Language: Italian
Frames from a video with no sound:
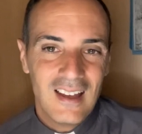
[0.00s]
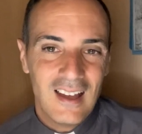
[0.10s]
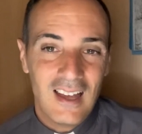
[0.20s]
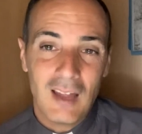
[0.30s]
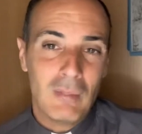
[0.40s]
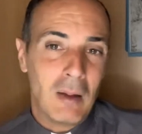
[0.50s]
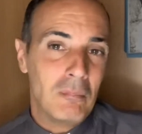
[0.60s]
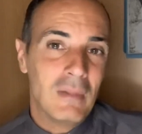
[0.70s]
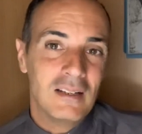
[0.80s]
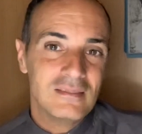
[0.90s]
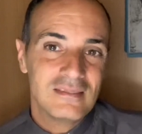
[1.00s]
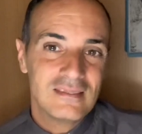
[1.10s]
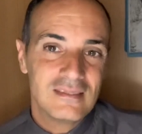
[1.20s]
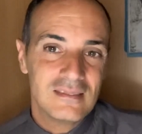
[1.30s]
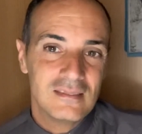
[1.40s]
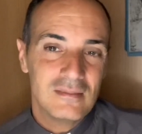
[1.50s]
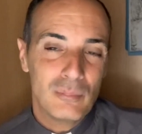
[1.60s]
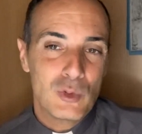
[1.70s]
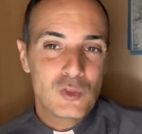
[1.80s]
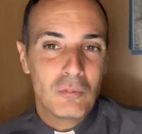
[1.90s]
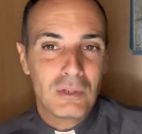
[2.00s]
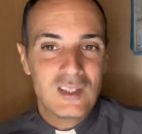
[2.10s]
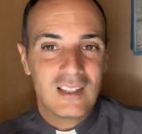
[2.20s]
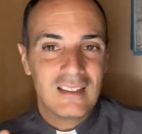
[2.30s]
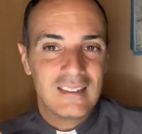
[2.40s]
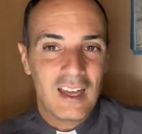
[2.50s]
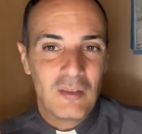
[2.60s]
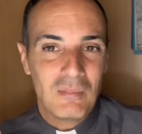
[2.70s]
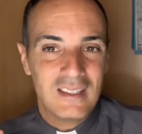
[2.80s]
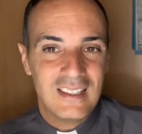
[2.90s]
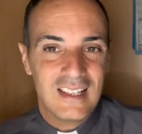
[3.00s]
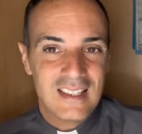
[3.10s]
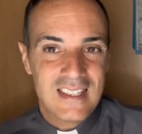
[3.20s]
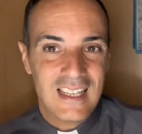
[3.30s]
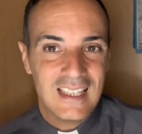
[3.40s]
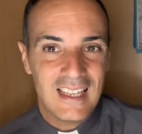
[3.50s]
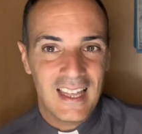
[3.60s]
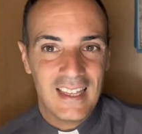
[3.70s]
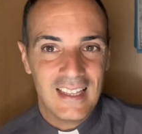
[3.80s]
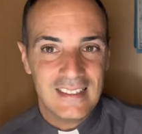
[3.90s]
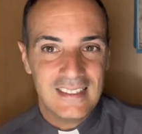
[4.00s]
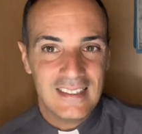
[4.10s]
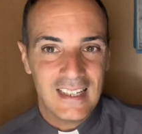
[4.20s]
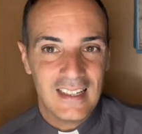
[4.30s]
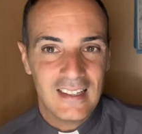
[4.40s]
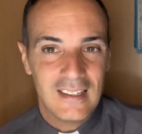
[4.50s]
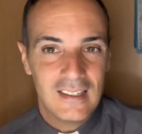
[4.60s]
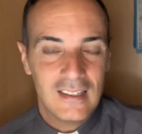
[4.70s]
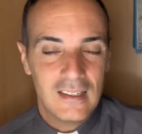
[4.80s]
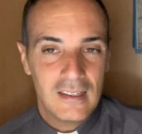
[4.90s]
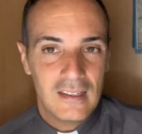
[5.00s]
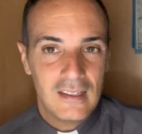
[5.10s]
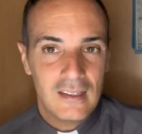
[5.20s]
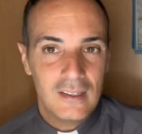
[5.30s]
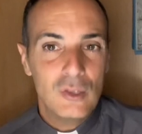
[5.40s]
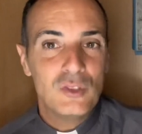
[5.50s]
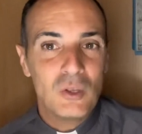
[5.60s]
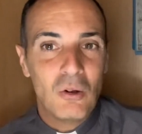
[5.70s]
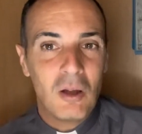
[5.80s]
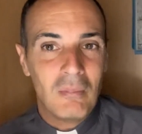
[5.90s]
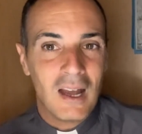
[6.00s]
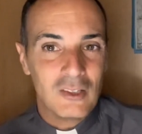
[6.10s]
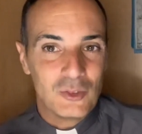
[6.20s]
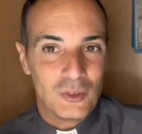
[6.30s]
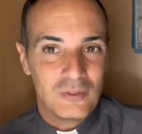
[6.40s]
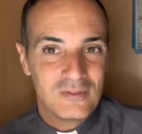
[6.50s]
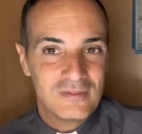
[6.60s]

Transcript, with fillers: Alla mamma posso presentarmi dinanzi a lei e dire io ti ho amato,